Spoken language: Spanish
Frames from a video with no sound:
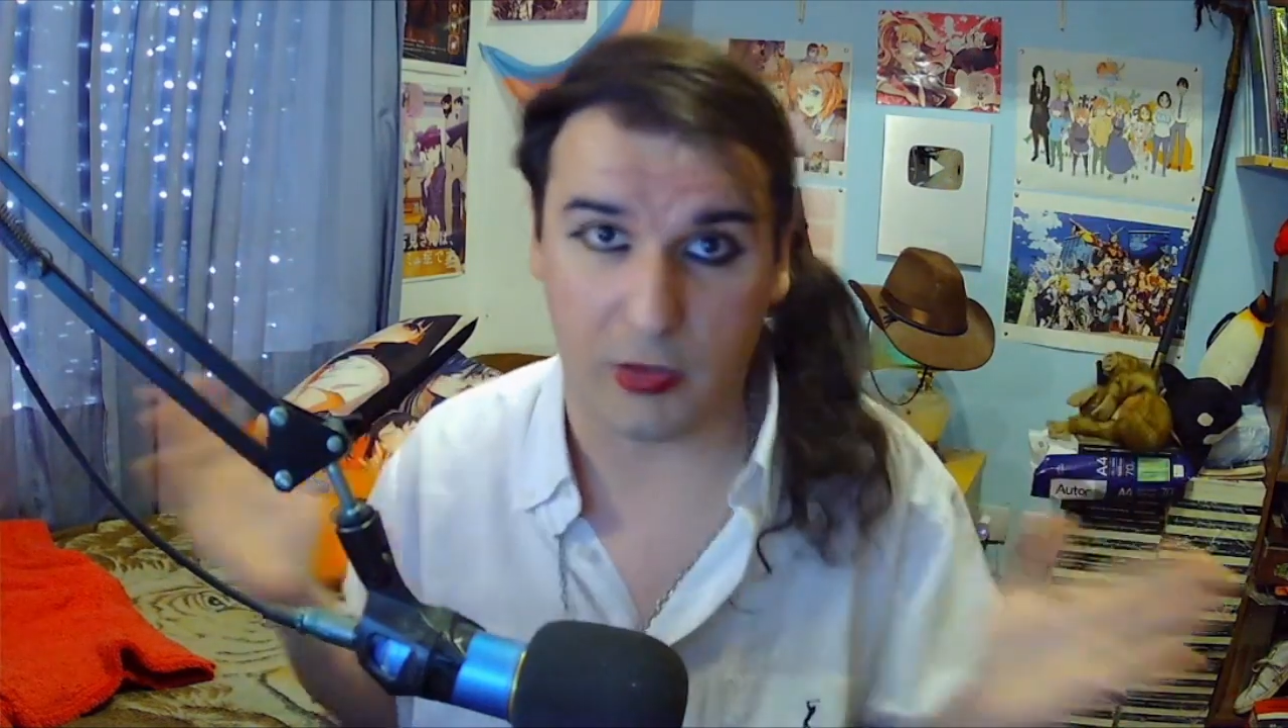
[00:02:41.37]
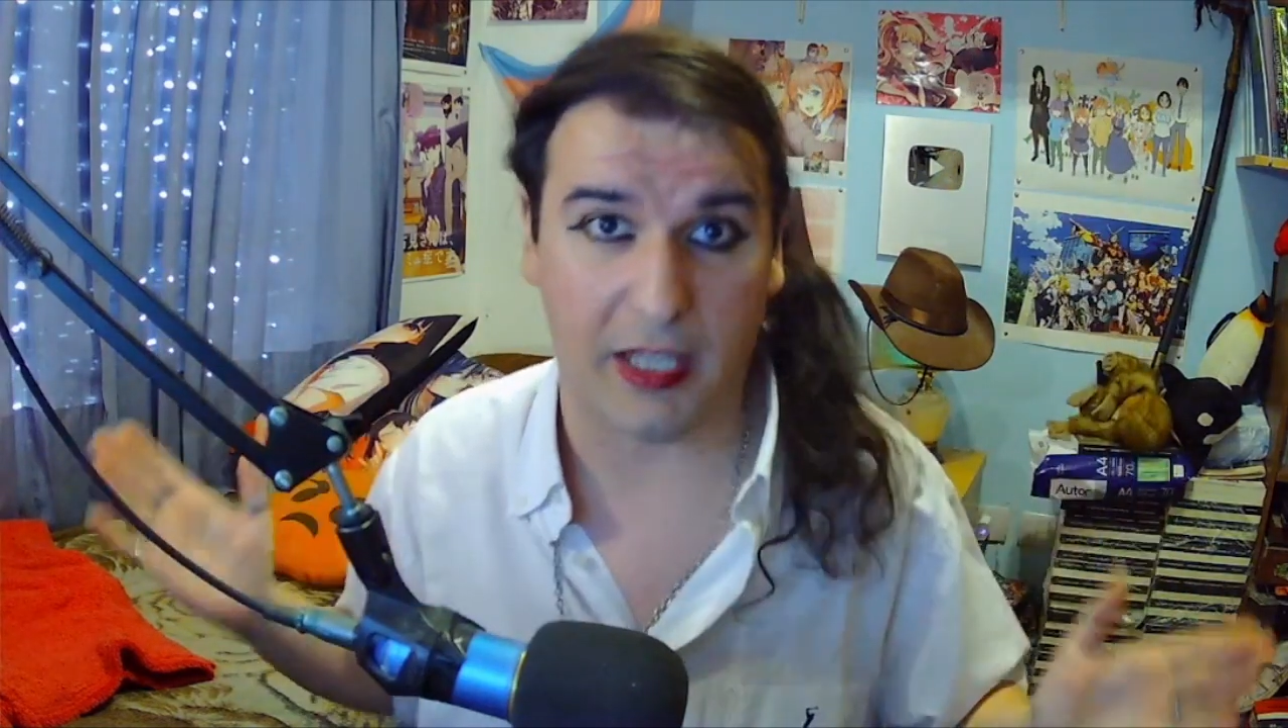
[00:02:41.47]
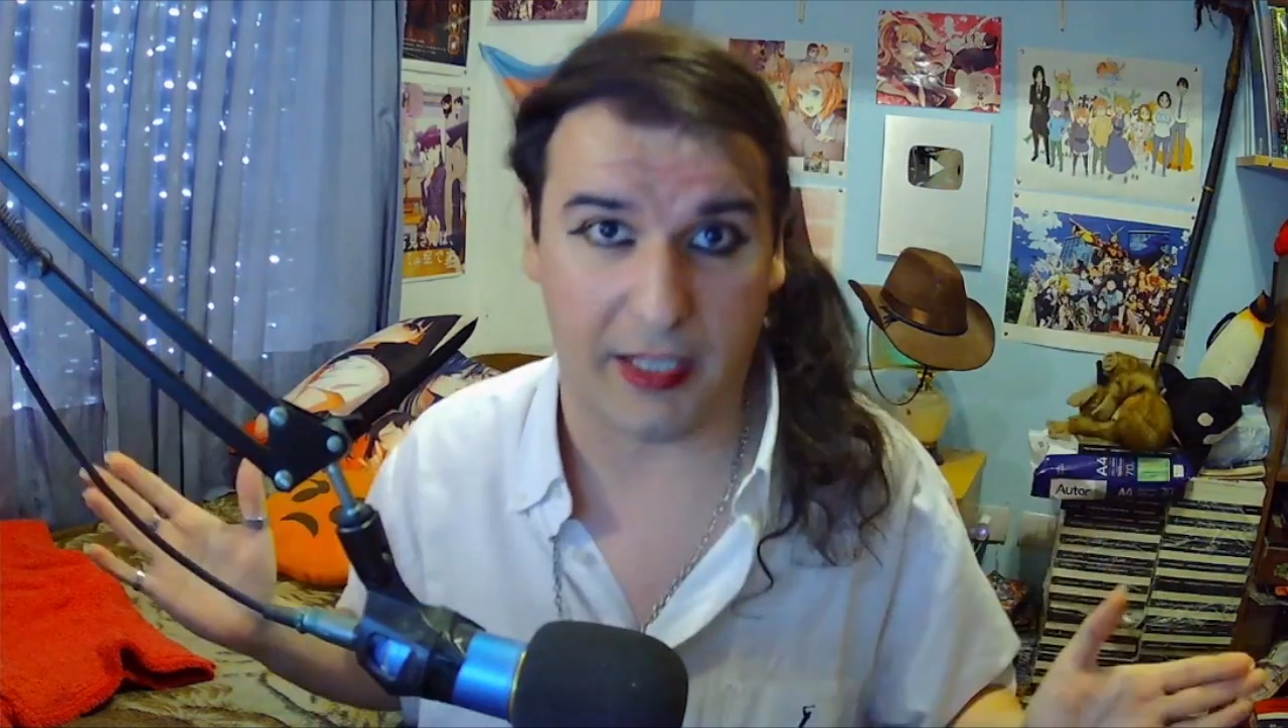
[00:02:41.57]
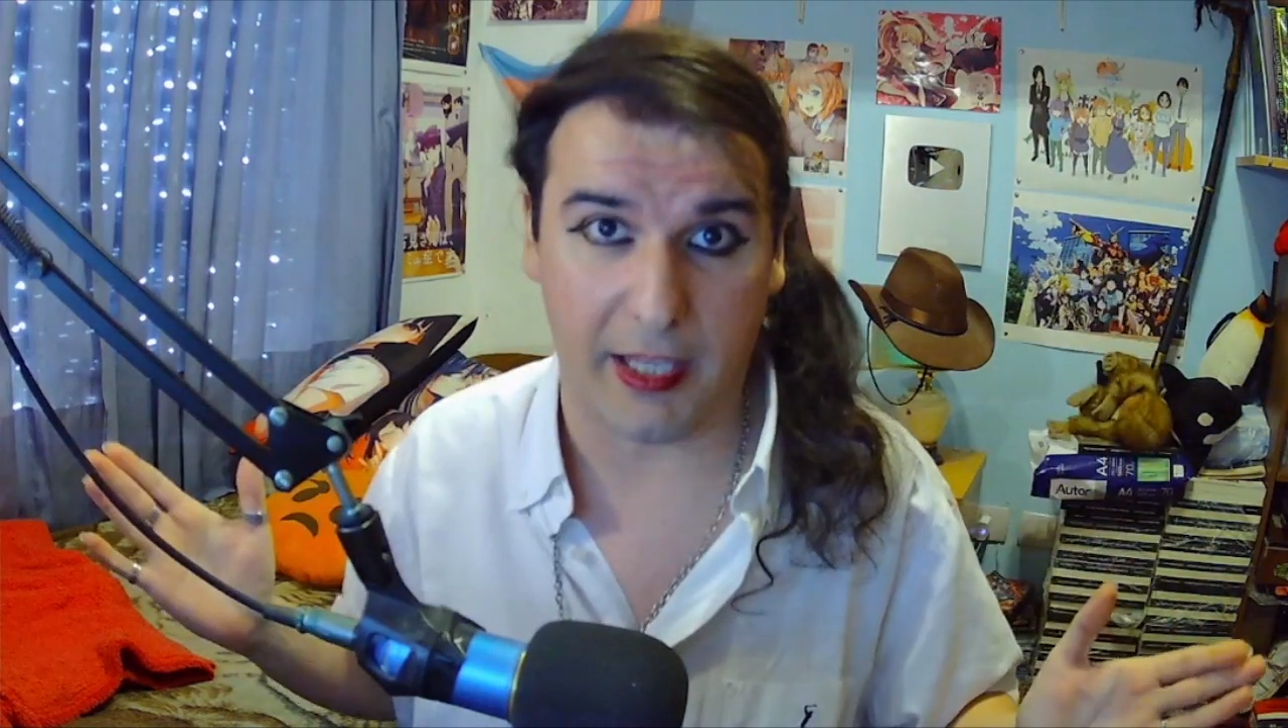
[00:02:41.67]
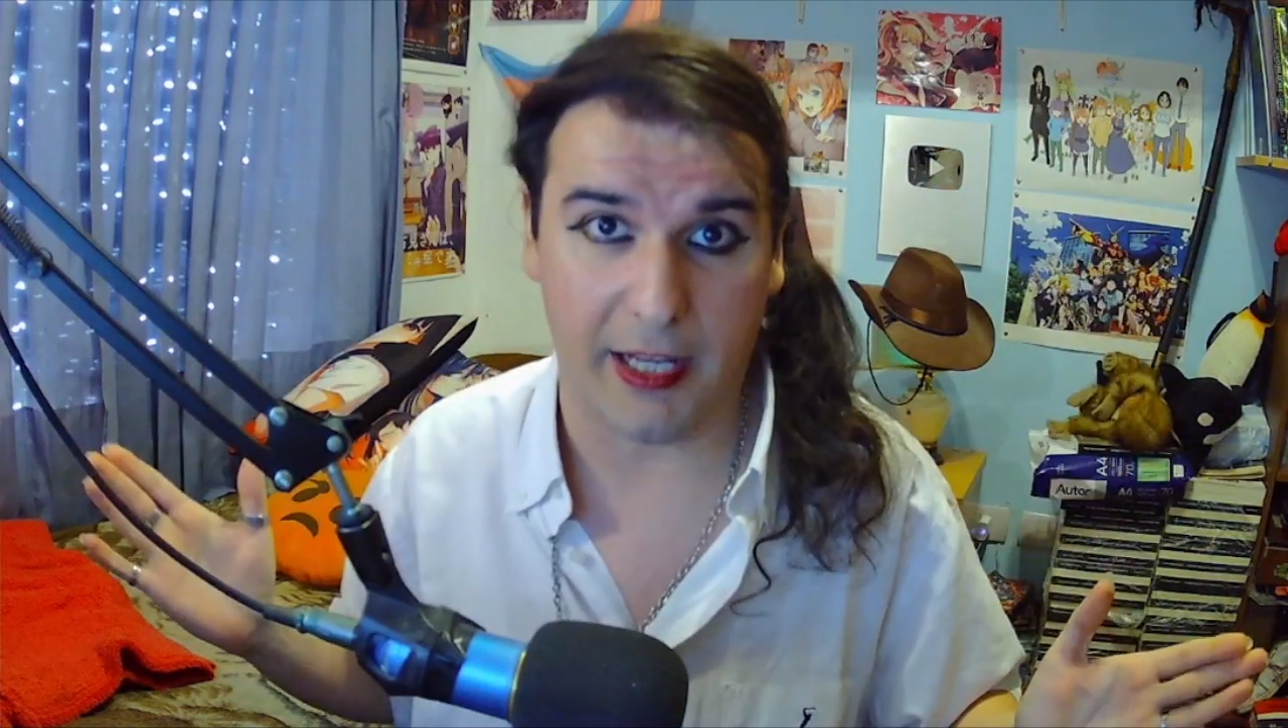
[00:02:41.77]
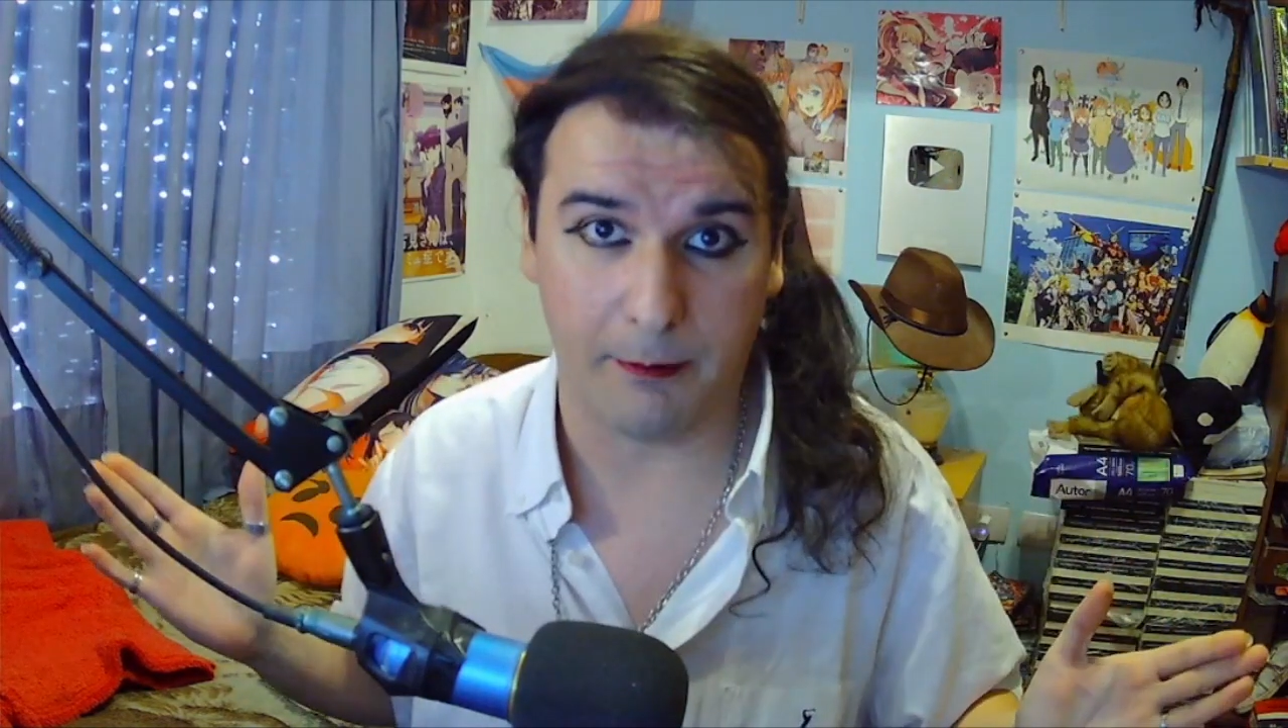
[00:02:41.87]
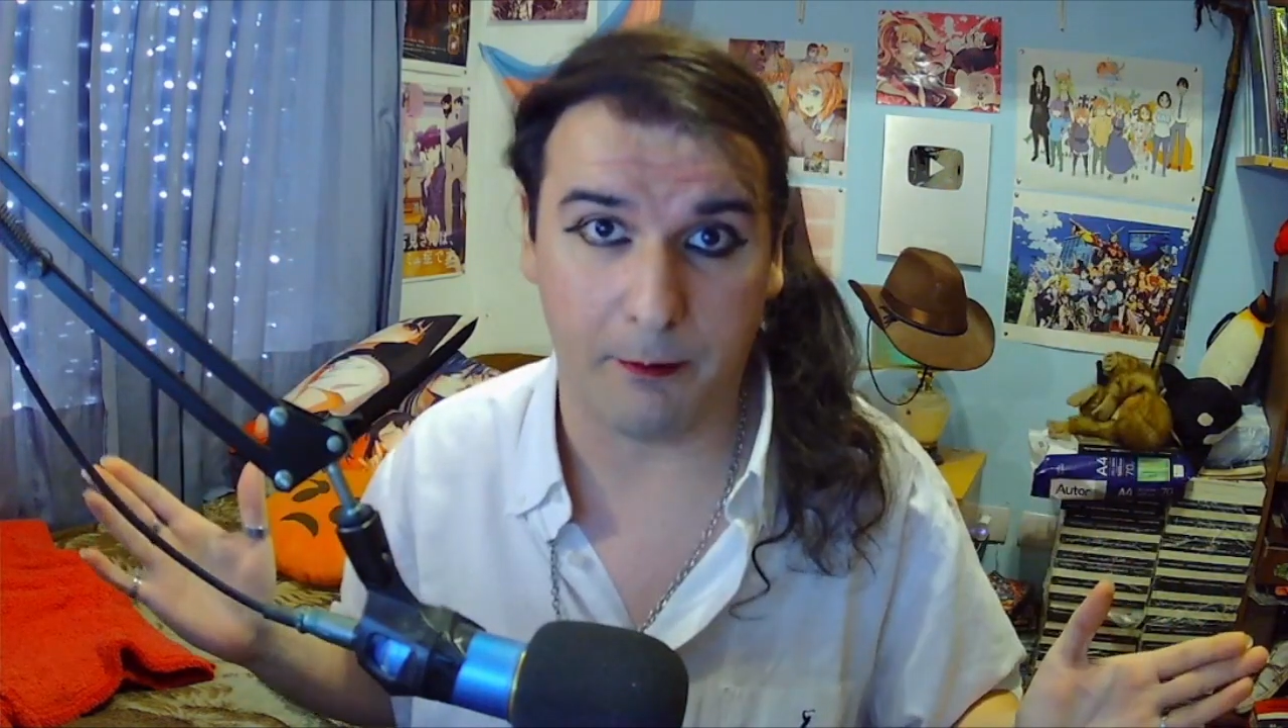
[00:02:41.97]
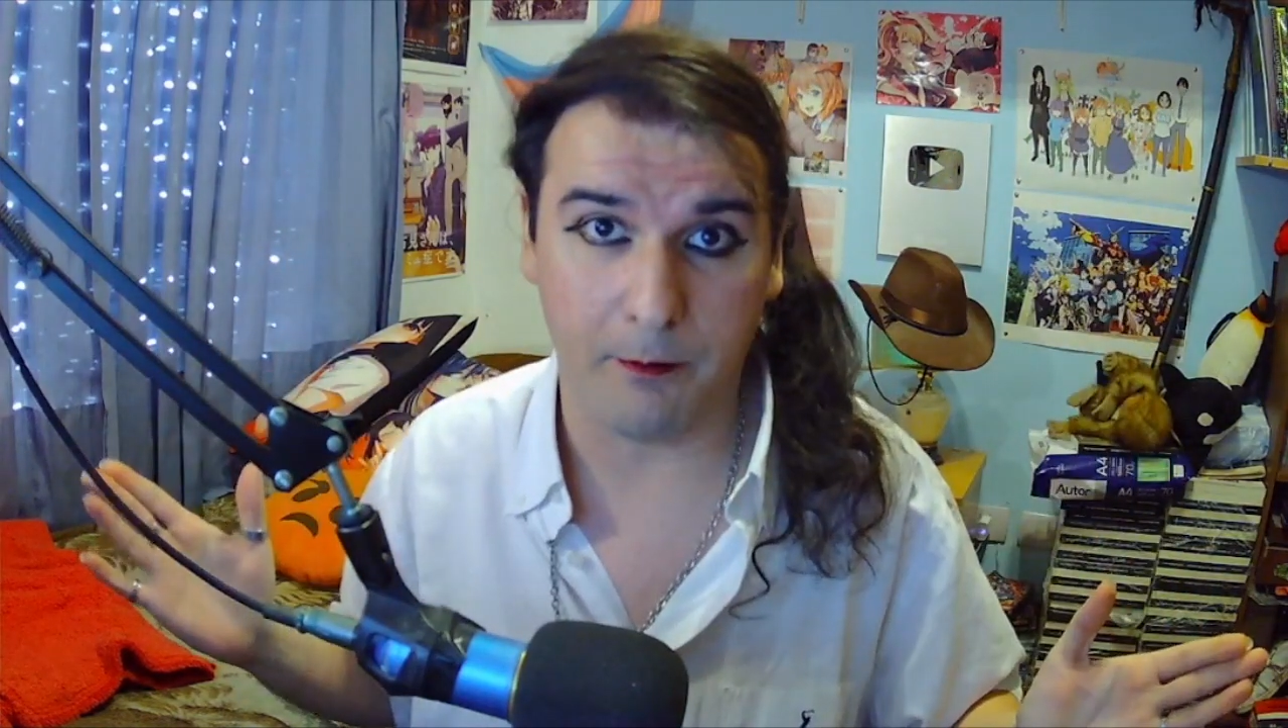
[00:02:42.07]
que ustedes quieran.